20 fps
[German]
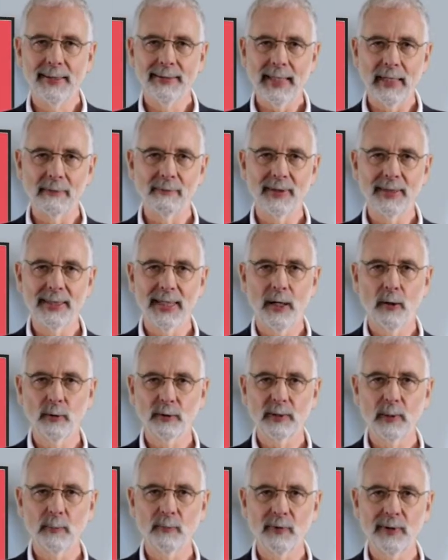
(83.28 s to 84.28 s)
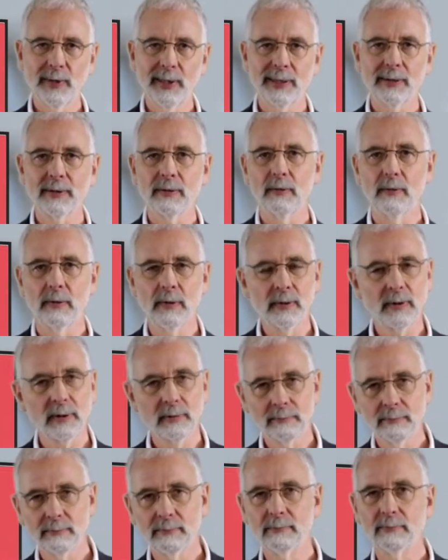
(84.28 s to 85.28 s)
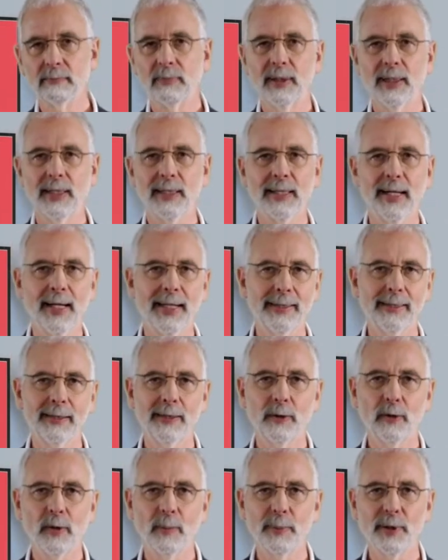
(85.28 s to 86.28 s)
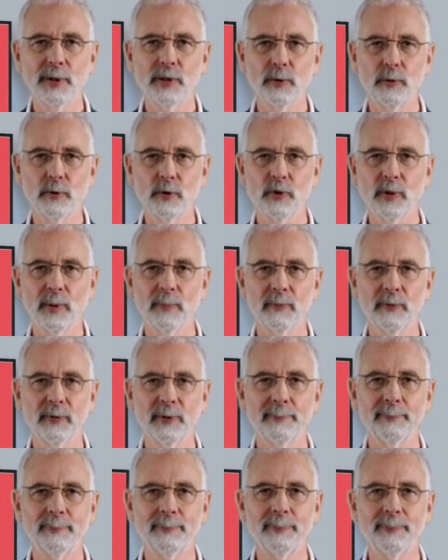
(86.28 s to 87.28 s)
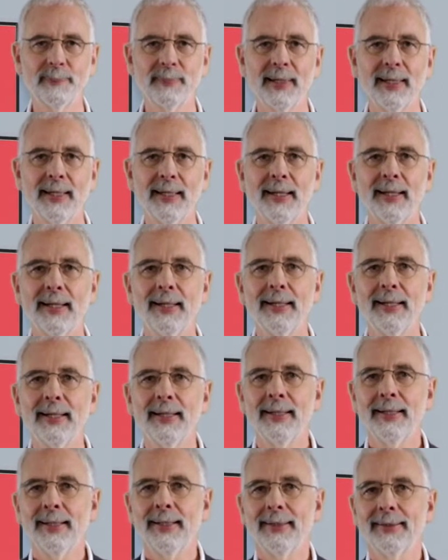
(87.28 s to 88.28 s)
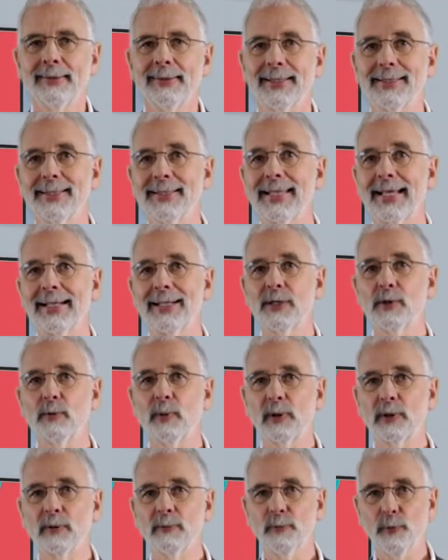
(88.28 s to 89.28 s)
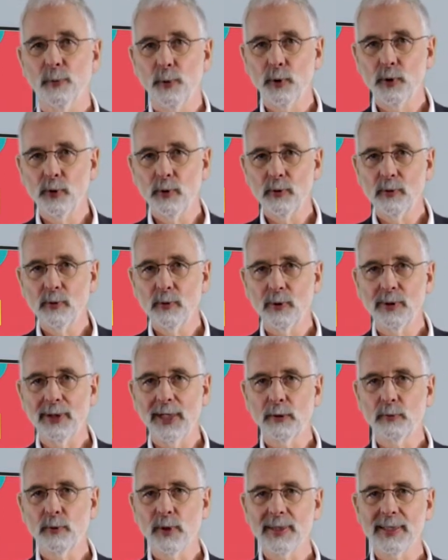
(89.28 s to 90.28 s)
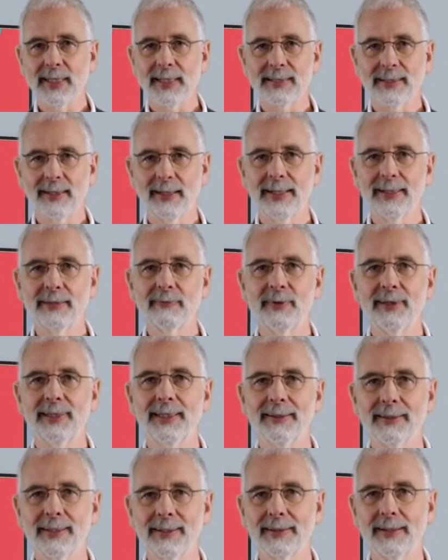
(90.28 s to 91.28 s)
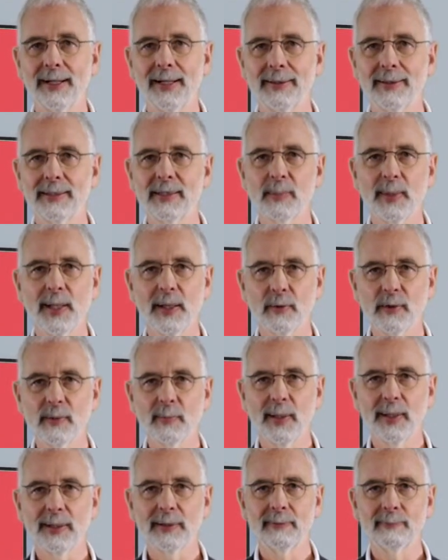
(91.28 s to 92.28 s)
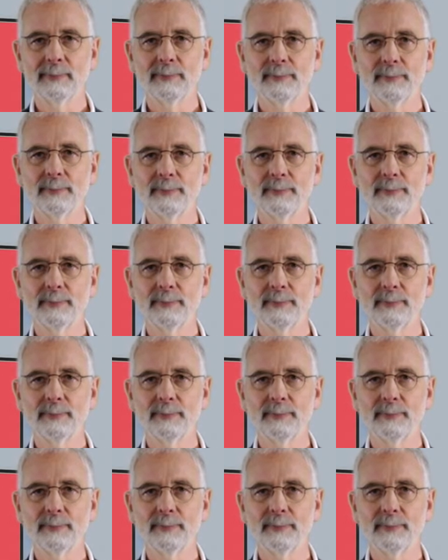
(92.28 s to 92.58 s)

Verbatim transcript: Dann wird die Haut gepflegt und hinein in die Kompressionsstrümpfe. Das ist alles nur Gewöhnung und nach kurzer Zeit wird Ihnen das gar nichts mehr ausmachen.